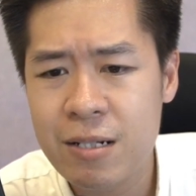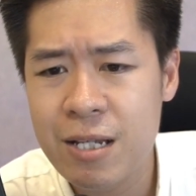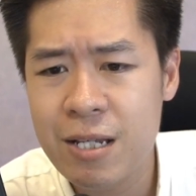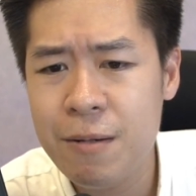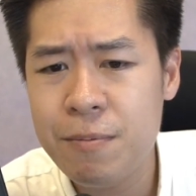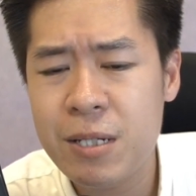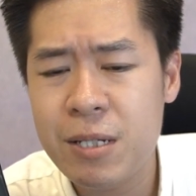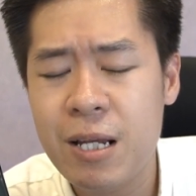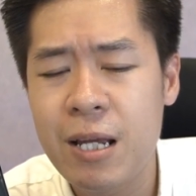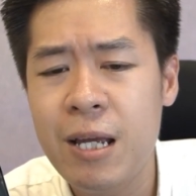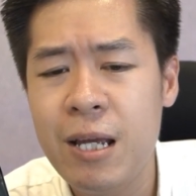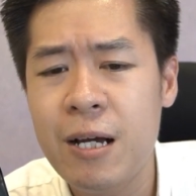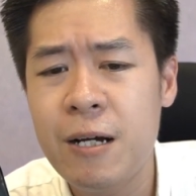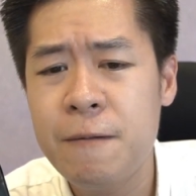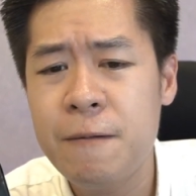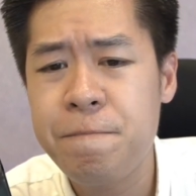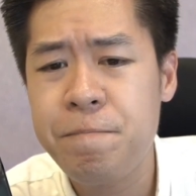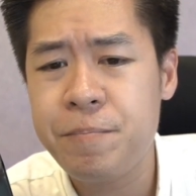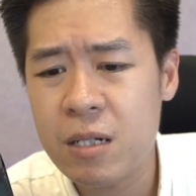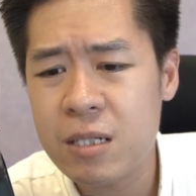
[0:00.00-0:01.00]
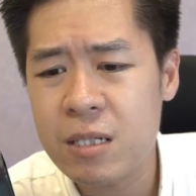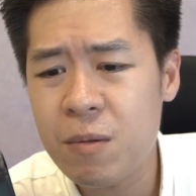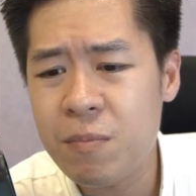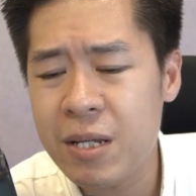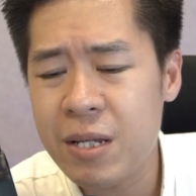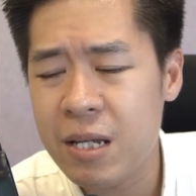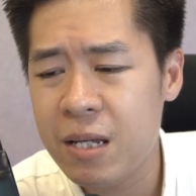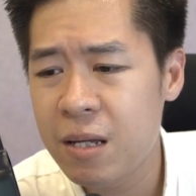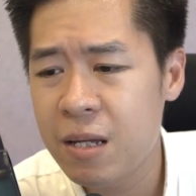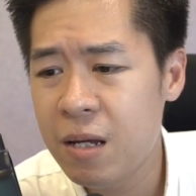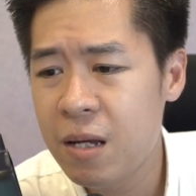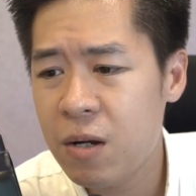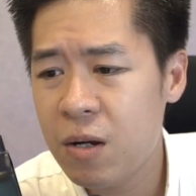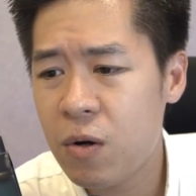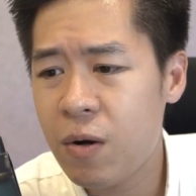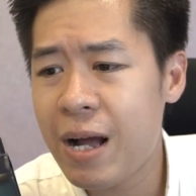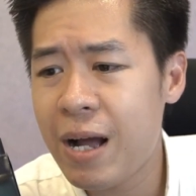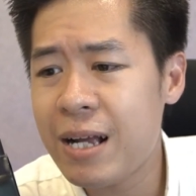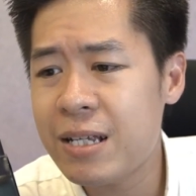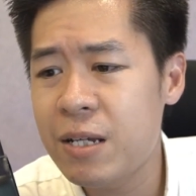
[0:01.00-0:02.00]
tips kia, xong thì
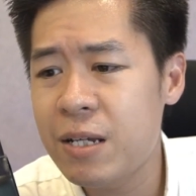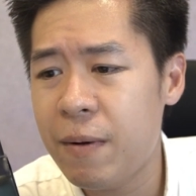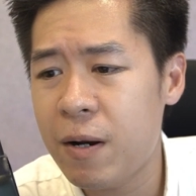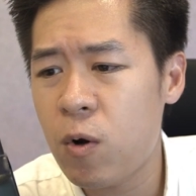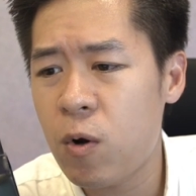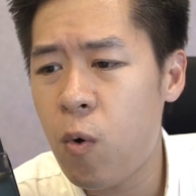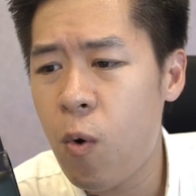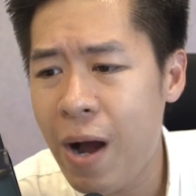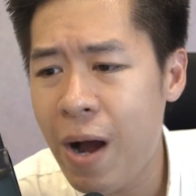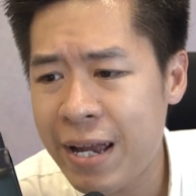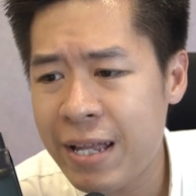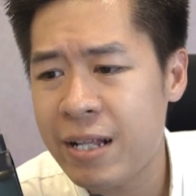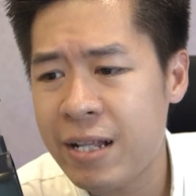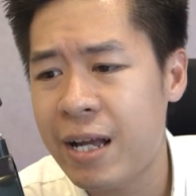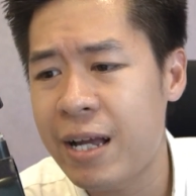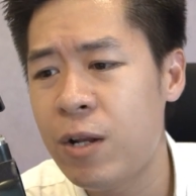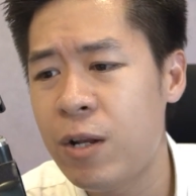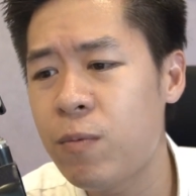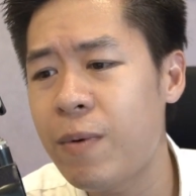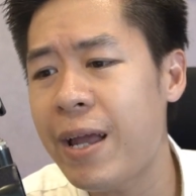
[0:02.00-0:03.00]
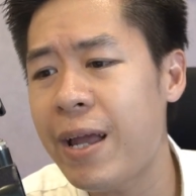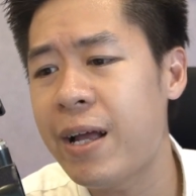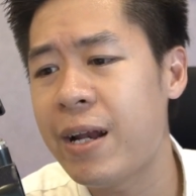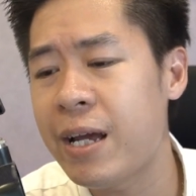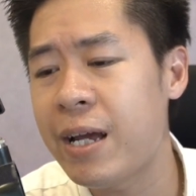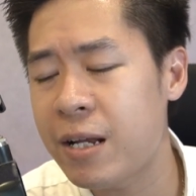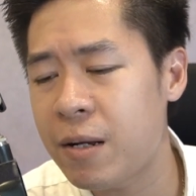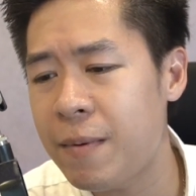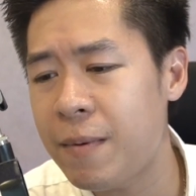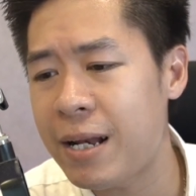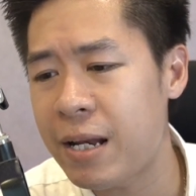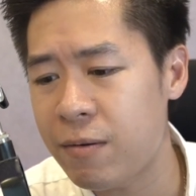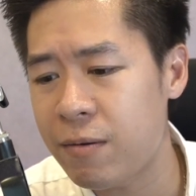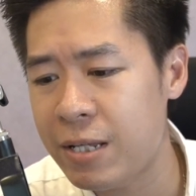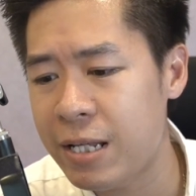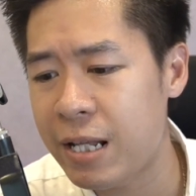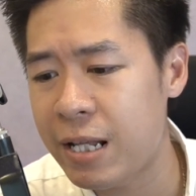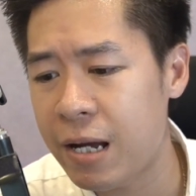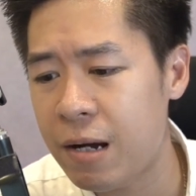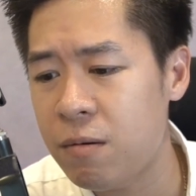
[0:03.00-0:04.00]
có khác gì bạn khoai nhà thầy lúc nãy ở đây, các bạn nào
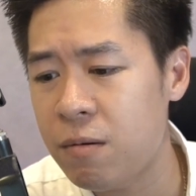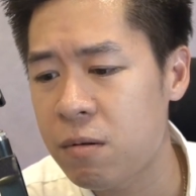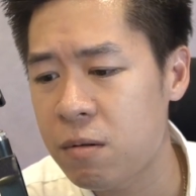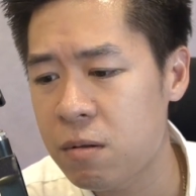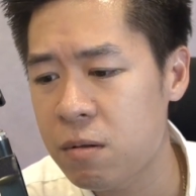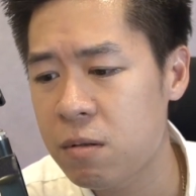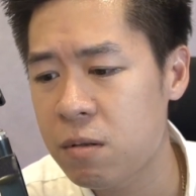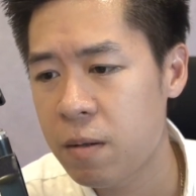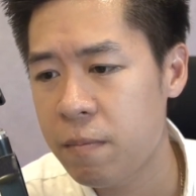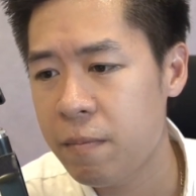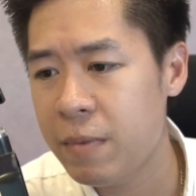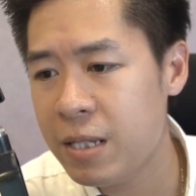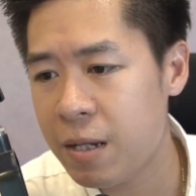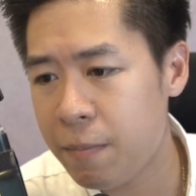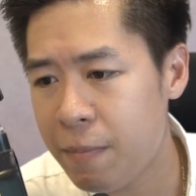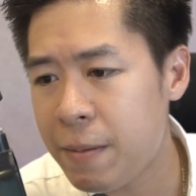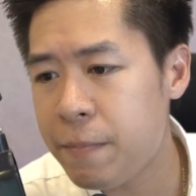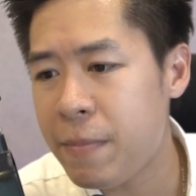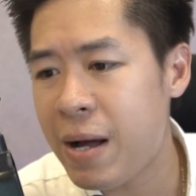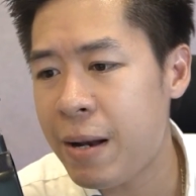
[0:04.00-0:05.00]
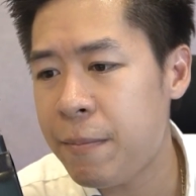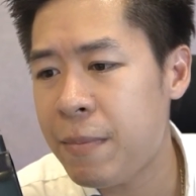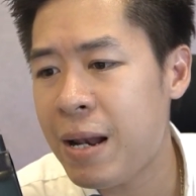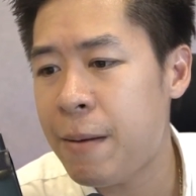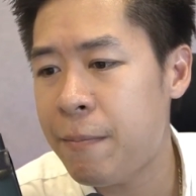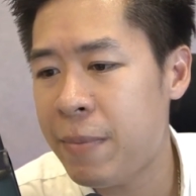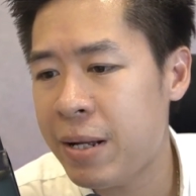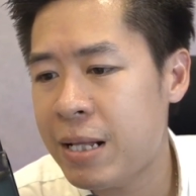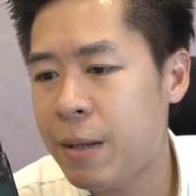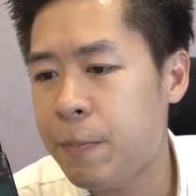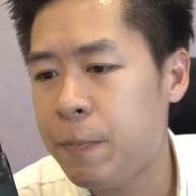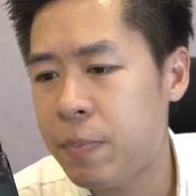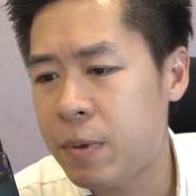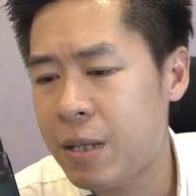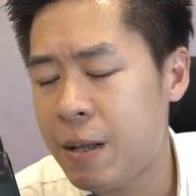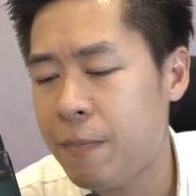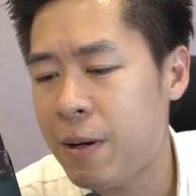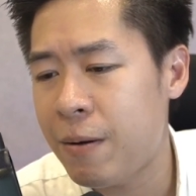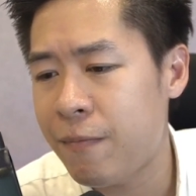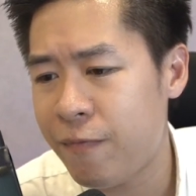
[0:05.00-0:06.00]
nhìn thấy không? Bây giờ bắt bạn làm bài tập
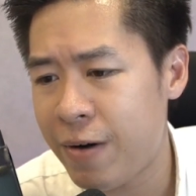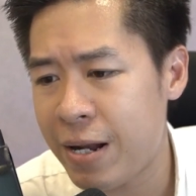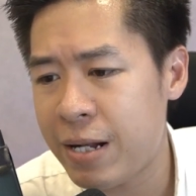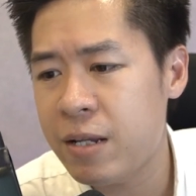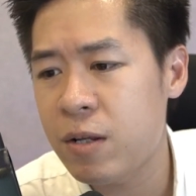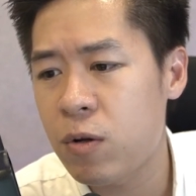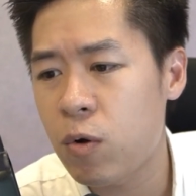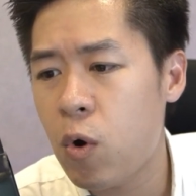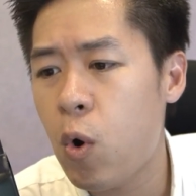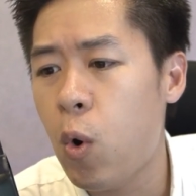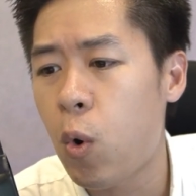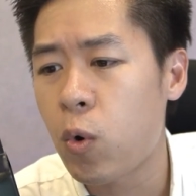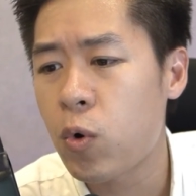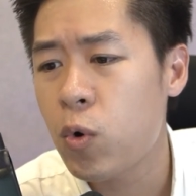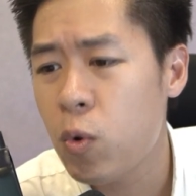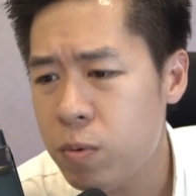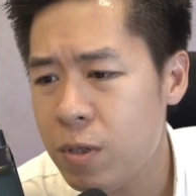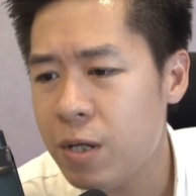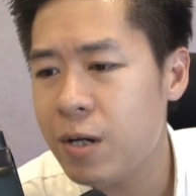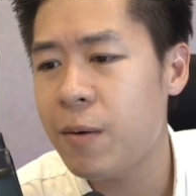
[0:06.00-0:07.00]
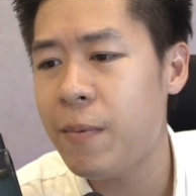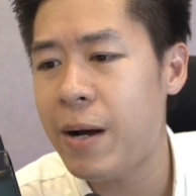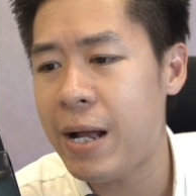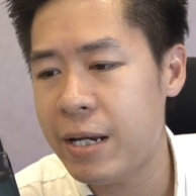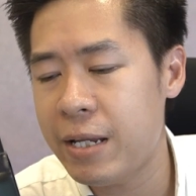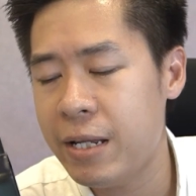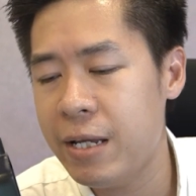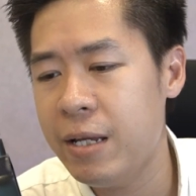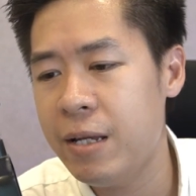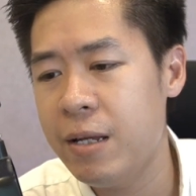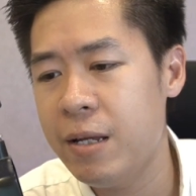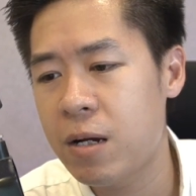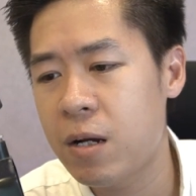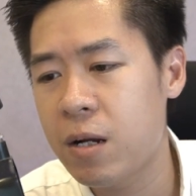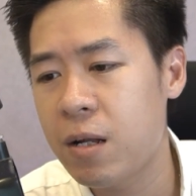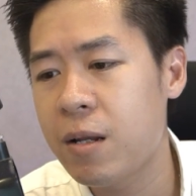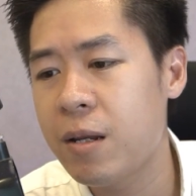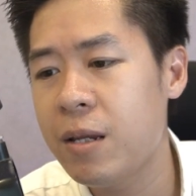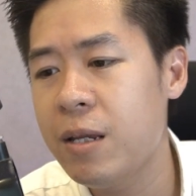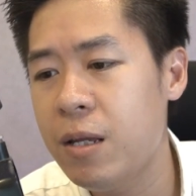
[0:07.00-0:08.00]
tập làm văn thì nó khổ đúng như các bạn đi
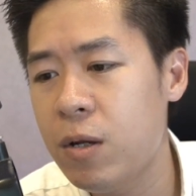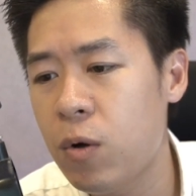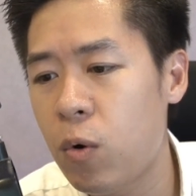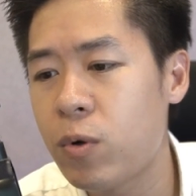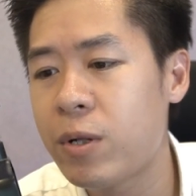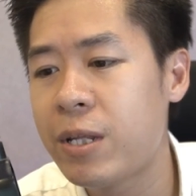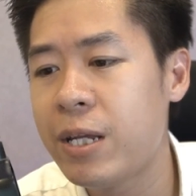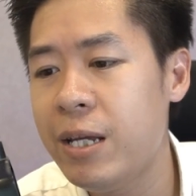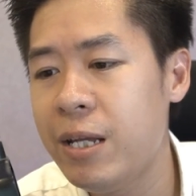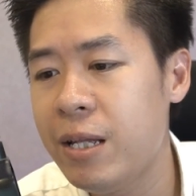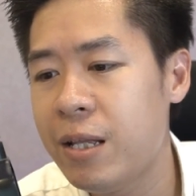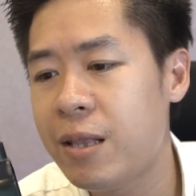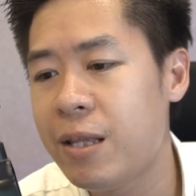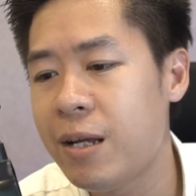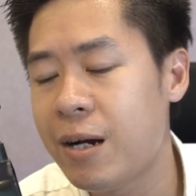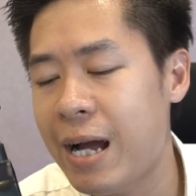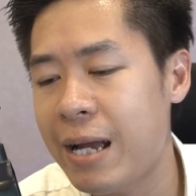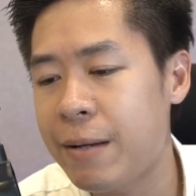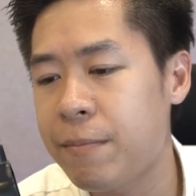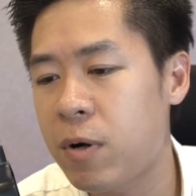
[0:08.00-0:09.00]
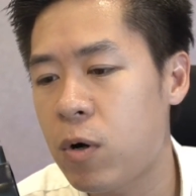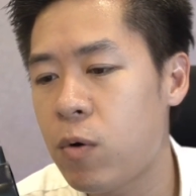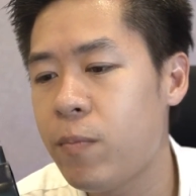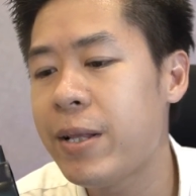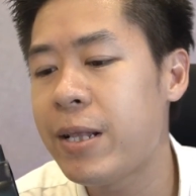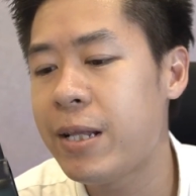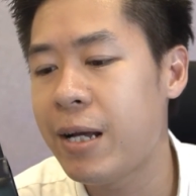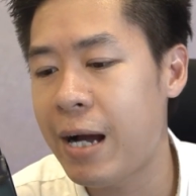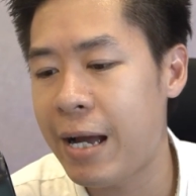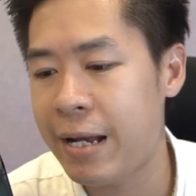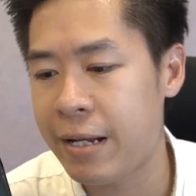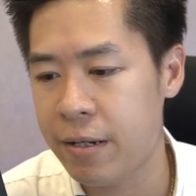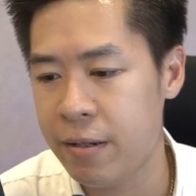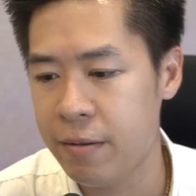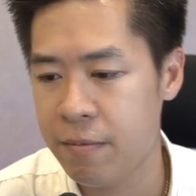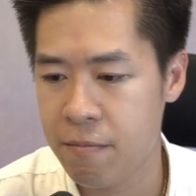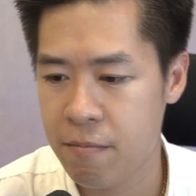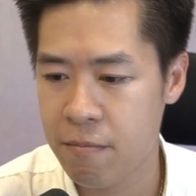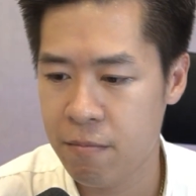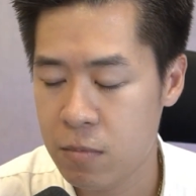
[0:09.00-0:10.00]
đi ôn thi tiếng Anh mà không biết tiếng Anh.
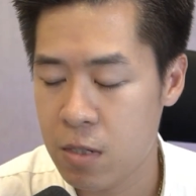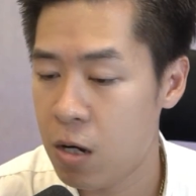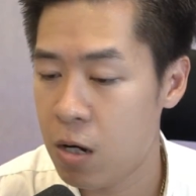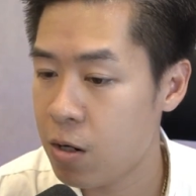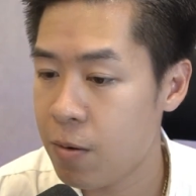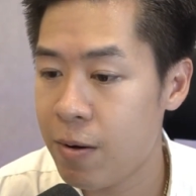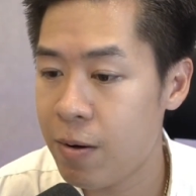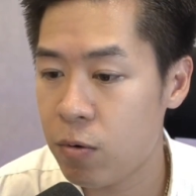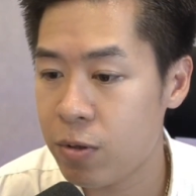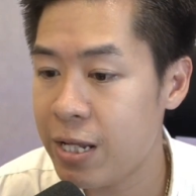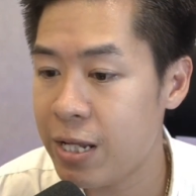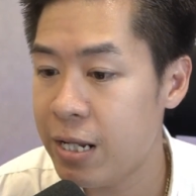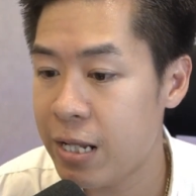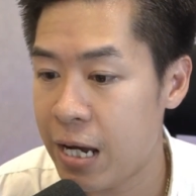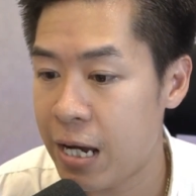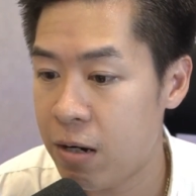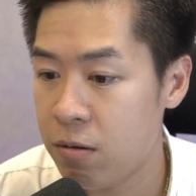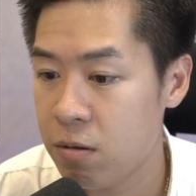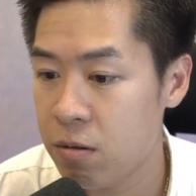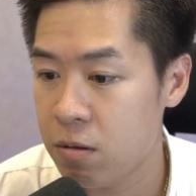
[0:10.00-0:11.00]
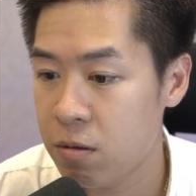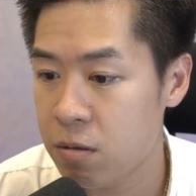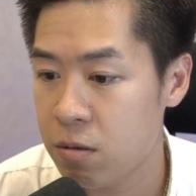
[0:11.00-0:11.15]
Ơ các bạn có tin thấy không?